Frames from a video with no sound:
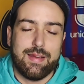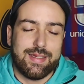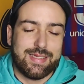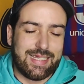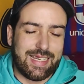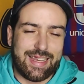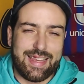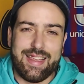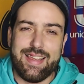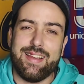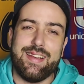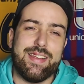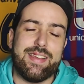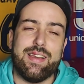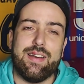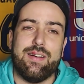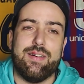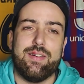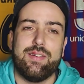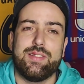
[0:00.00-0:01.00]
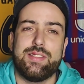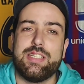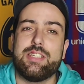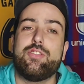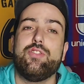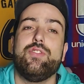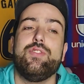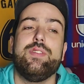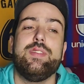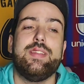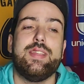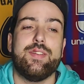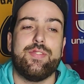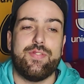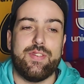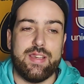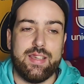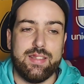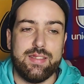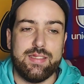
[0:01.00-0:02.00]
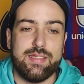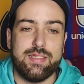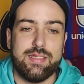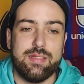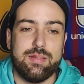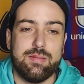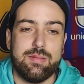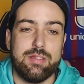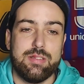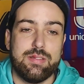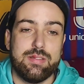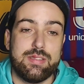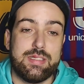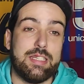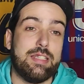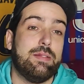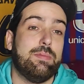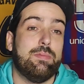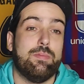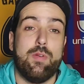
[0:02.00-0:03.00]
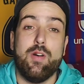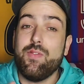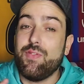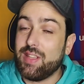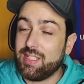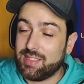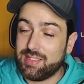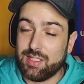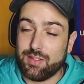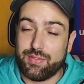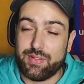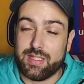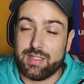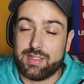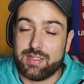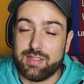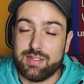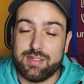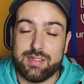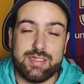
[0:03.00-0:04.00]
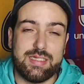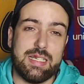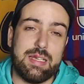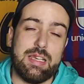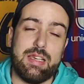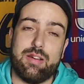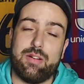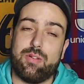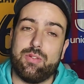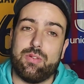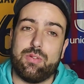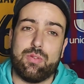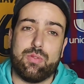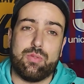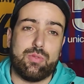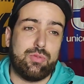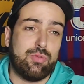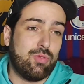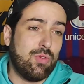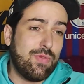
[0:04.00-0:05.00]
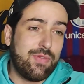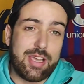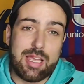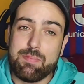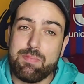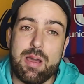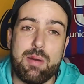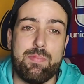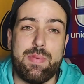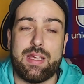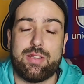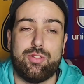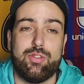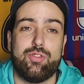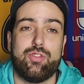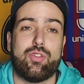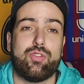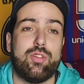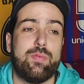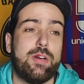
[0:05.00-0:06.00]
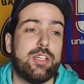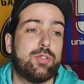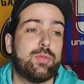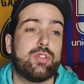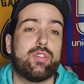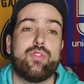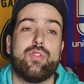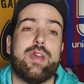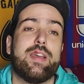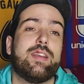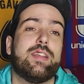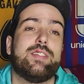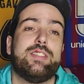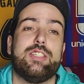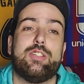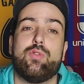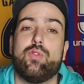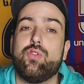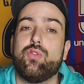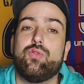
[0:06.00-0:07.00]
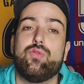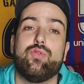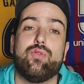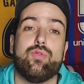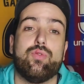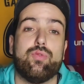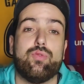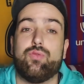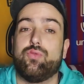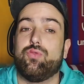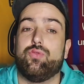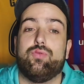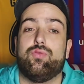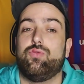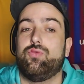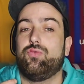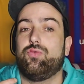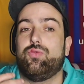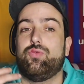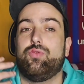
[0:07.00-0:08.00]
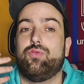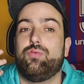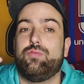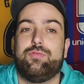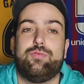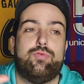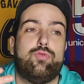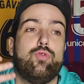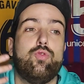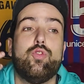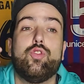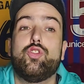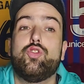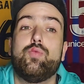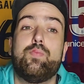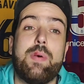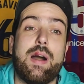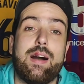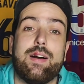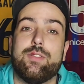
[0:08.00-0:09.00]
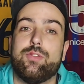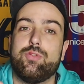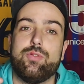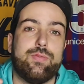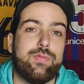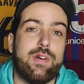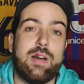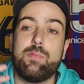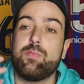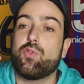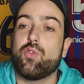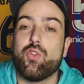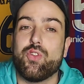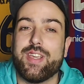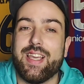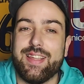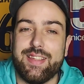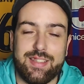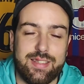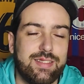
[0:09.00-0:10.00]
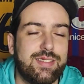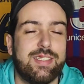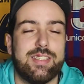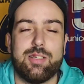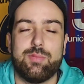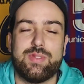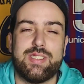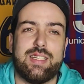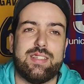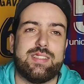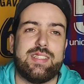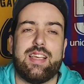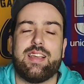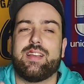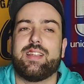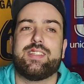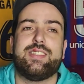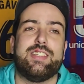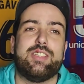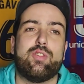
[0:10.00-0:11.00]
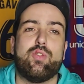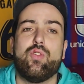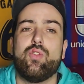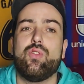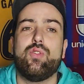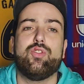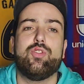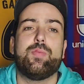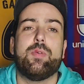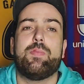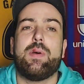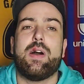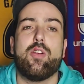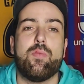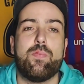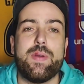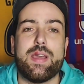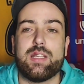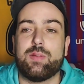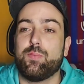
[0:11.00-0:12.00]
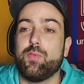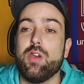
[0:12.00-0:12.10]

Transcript: C'est rien les gars. C'est qu'une défaite, c'est une mauvaise défaite. C'est, on ne devrait pas perdre ce genre de match parce qu'un classico, tu, tu, tu le joues pas, tu vas pour le gagner. C'est comme ça, c'est un classico, tu peux pas le perdre.